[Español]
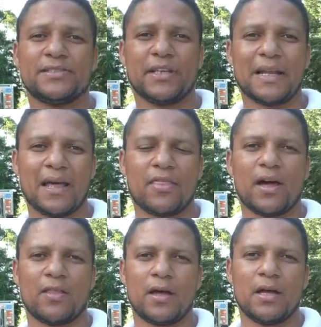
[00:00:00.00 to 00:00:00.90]
será
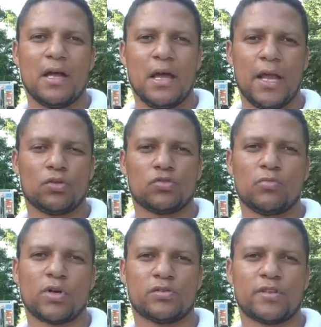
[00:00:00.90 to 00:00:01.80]
dada en los
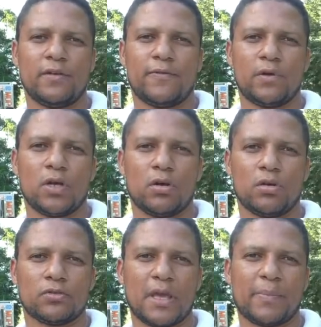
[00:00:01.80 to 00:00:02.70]
números
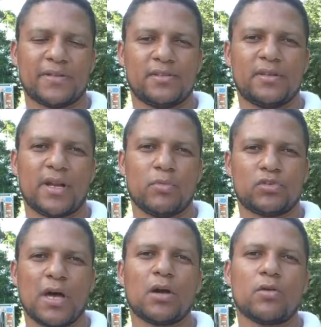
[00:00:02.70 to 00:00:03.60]
telefónicos que
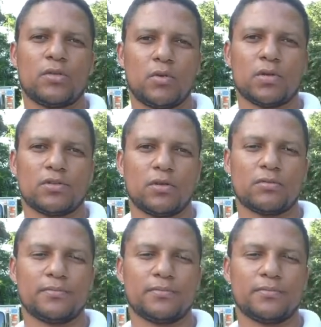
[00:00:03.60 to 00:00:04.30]
presentaremos a continuación.